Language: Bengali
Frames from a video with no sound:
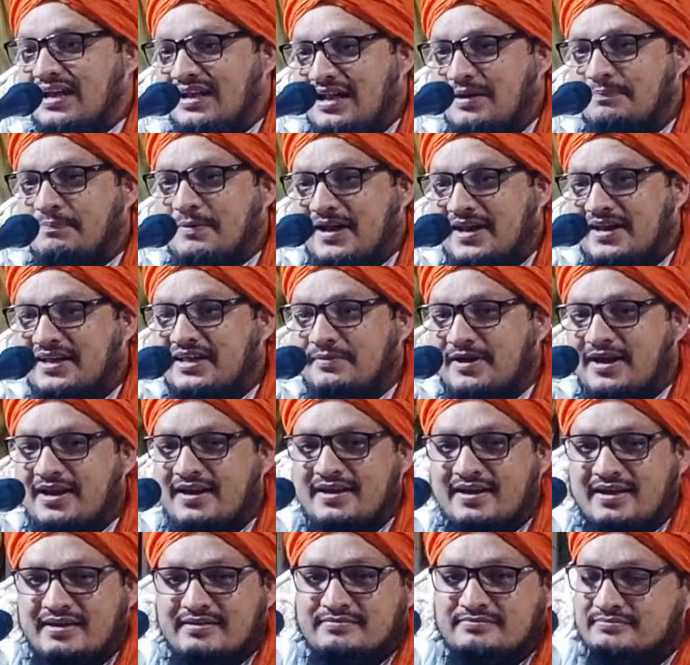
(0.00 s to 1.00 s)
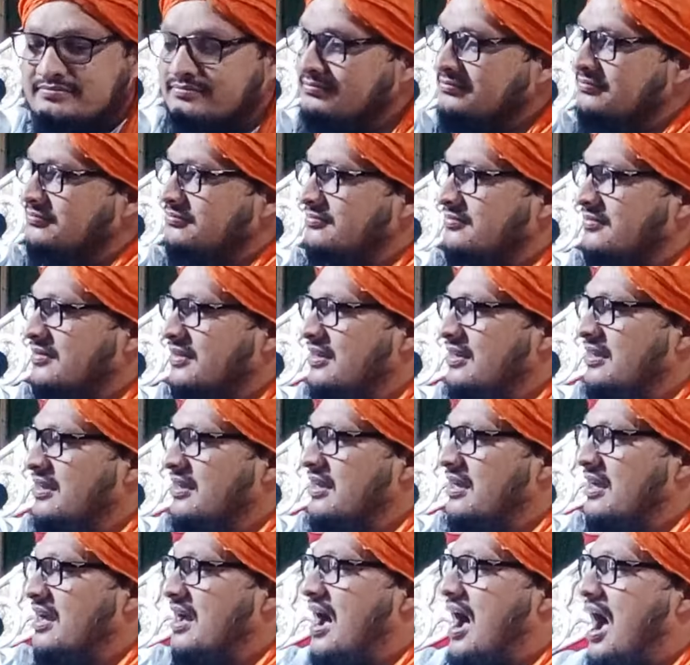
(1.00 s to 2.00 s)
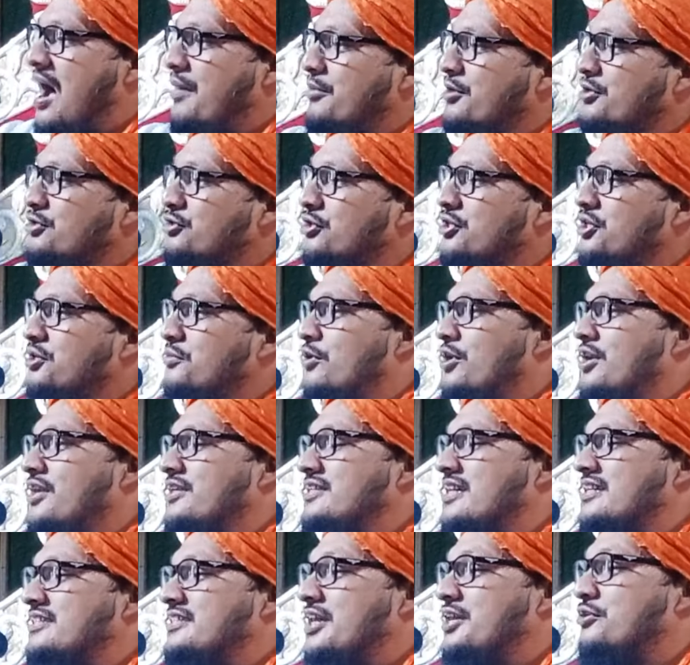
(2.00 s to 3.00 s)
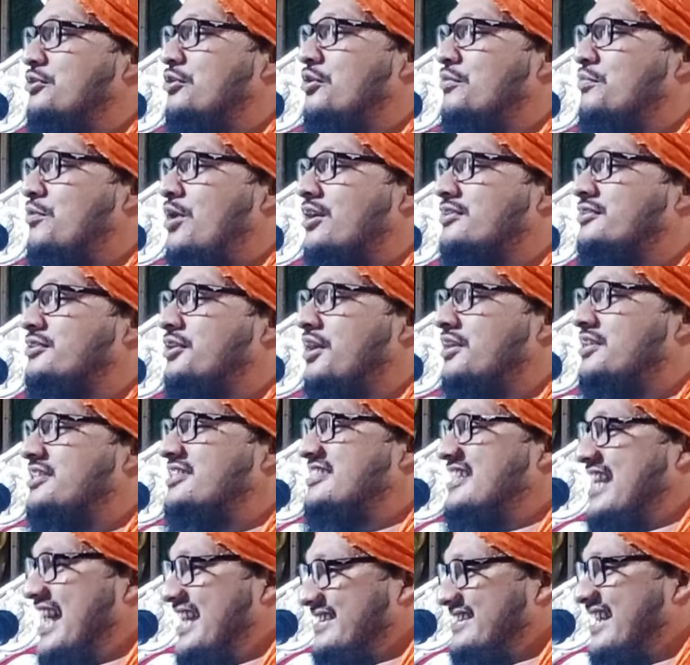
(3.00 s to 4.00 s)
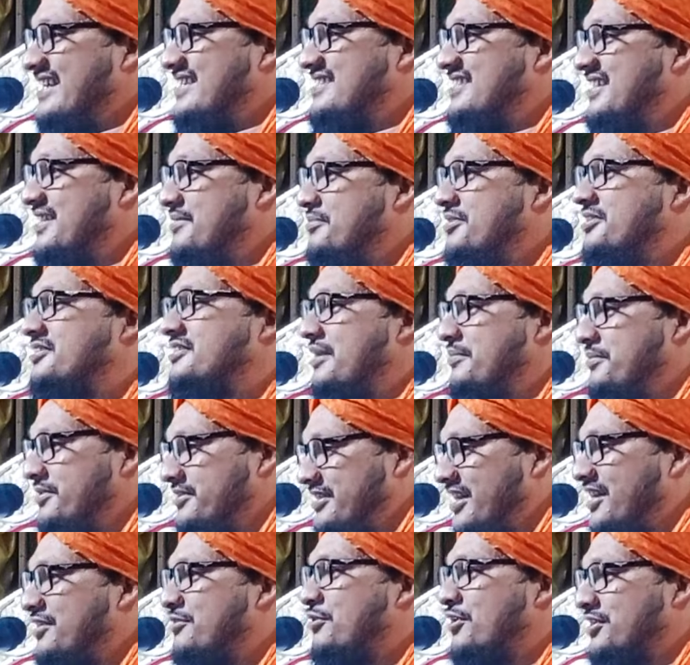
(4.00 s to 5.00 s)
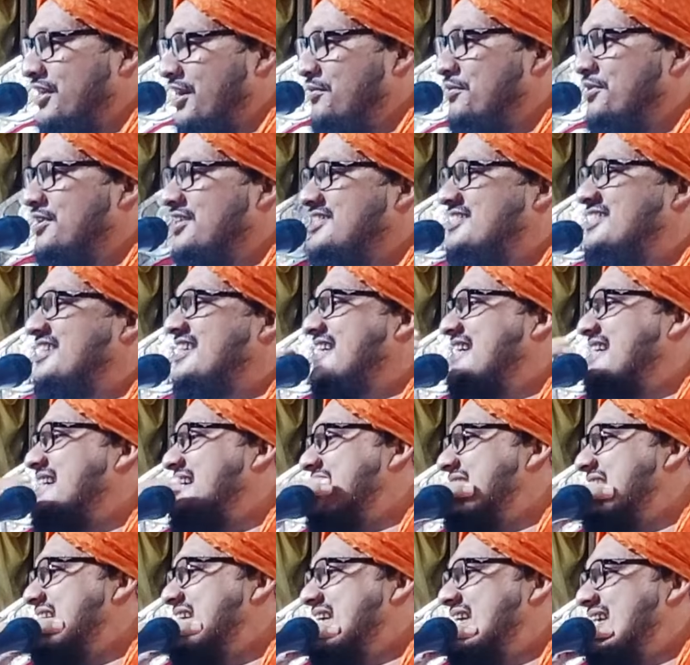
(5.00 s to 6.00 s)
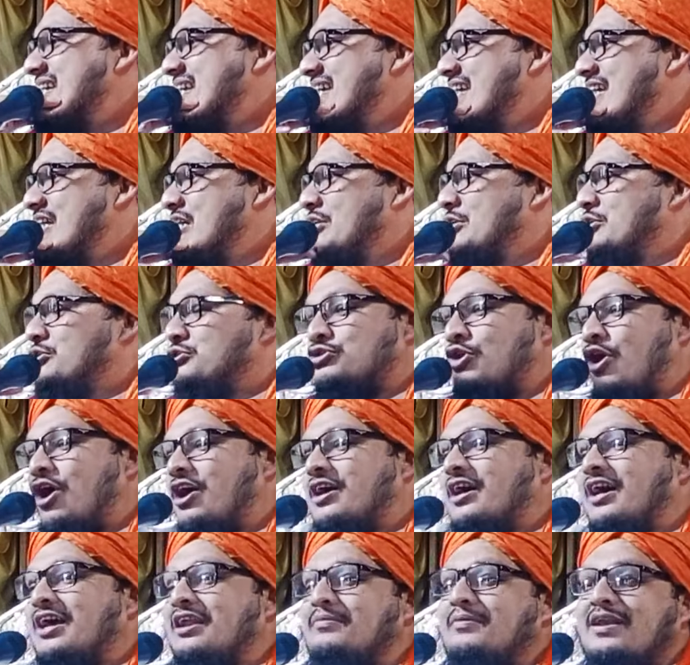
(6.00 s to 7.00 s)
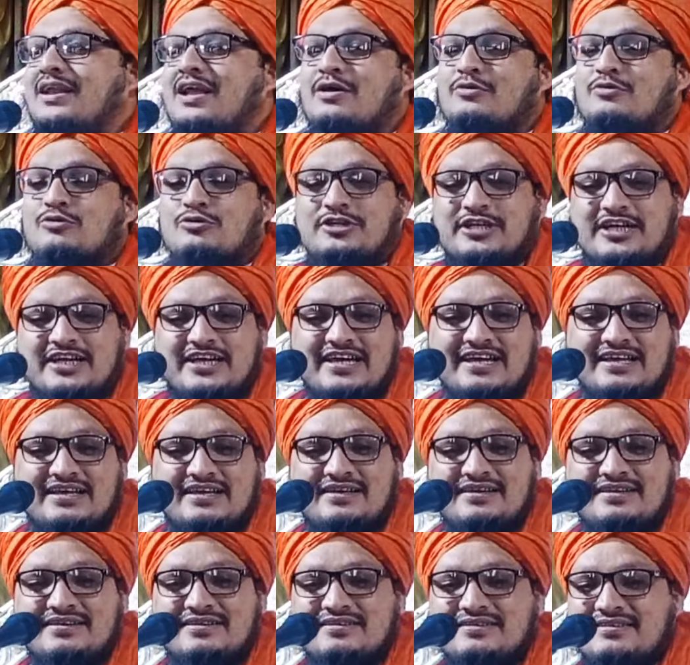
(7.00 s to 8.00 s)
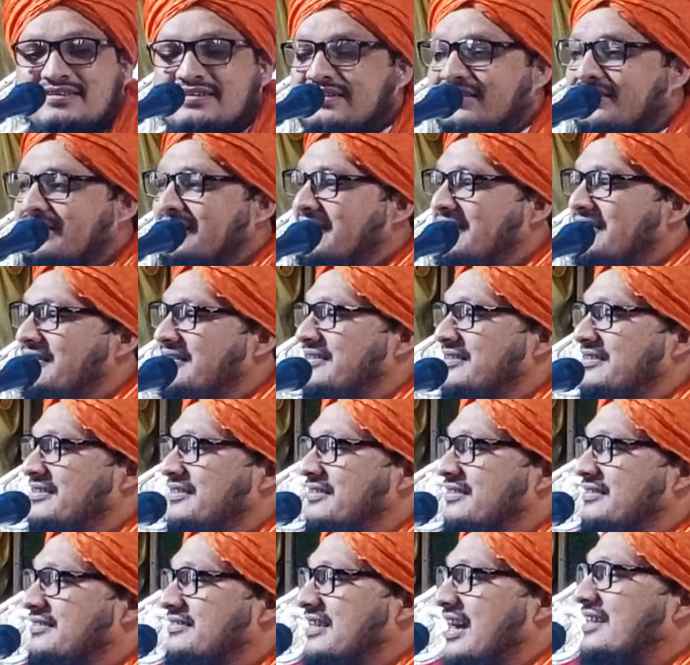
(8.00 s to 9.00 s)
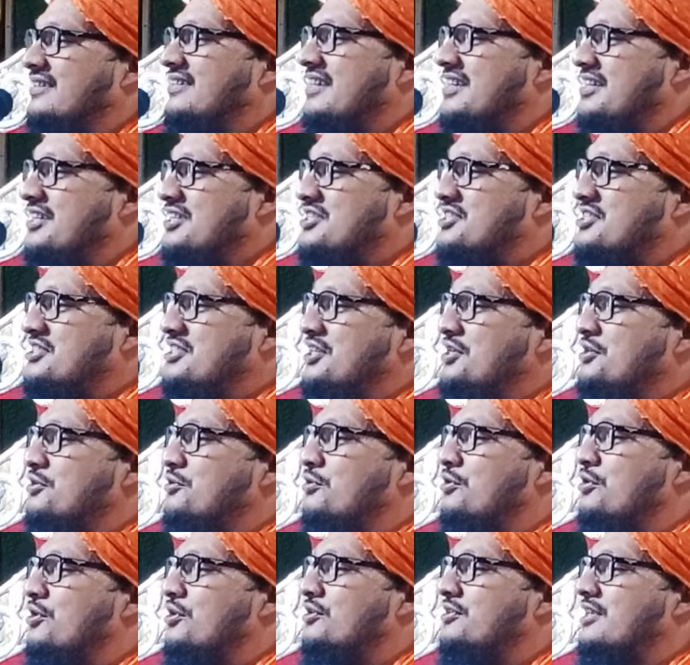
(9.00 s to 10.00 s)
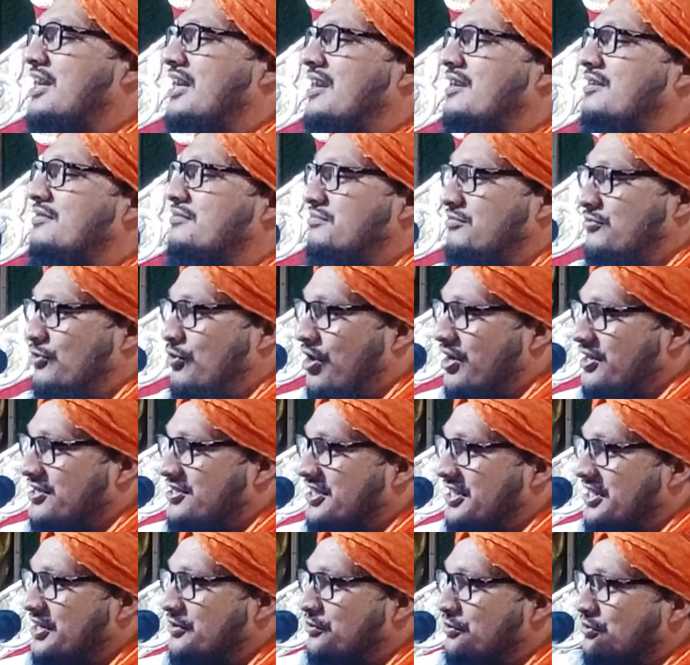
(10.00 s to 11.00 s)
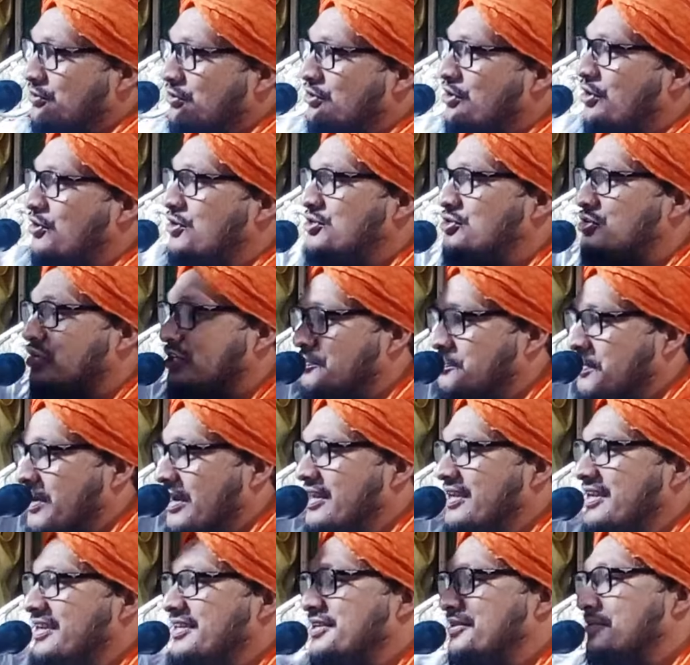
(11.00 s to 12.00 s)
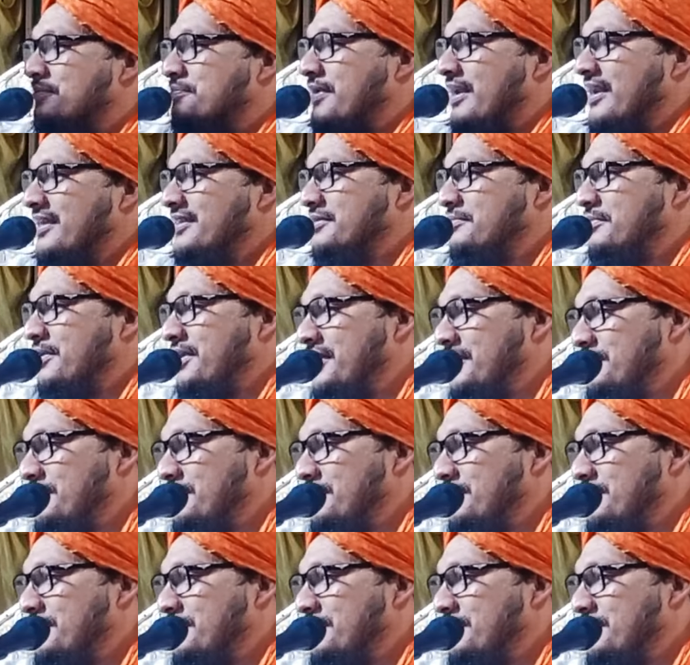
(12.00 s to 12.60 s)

আল্লাহ পারে কি পারে না আমি যদি বলি যে যেইগুলো বক্ত চেঁচাচ্ছে মিথ্যা মিথ্যা কথা বলছে সকালবেলা উঠে তাদের স্ত্রীগুলো তার ঘর ছেড়ে অন্য কারোর সাথে পালিয়ে যাবে পালিতে